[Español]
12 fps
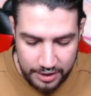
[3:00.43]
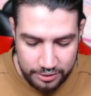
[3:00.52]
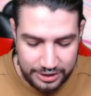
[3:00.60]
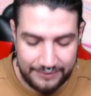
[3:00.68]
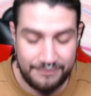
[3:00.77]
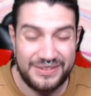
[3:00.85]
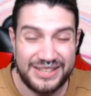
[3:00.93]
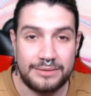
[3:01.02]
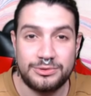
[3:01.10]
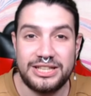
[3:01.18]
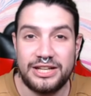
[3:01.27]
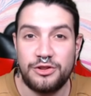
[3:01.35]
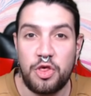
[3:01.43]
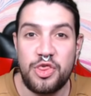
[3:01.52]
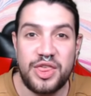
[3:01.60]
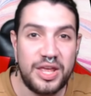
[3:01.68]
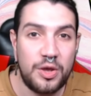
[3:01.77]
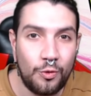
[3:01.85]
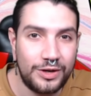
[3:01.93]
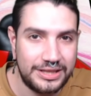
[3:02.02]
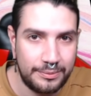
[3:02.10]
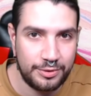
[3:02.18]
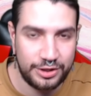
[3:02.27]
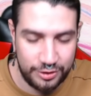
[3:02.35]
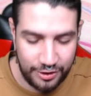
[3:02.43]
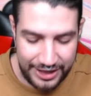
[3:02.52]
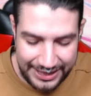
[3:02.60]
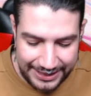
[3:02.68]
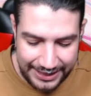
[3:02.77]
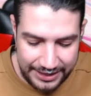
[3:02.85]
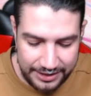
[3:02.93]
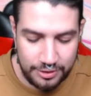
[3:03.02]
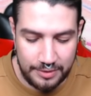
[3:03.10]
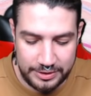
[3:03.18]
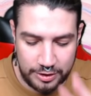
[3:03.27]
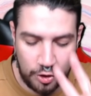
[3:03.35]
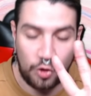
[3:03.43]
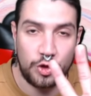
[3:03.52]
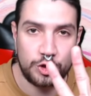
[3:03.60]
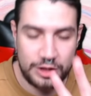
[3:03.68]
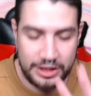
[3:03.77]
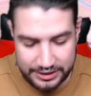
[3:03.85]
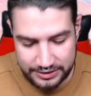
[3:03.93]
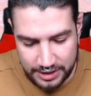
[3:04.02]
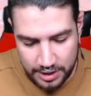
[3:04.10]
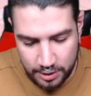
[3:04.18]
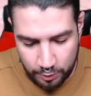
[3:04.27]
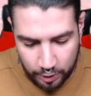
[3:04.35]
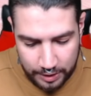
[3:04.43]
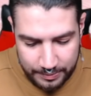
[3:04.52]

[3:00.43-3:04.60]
sea, estamos teniendo 50% de ataque solamente con dos links. Luego le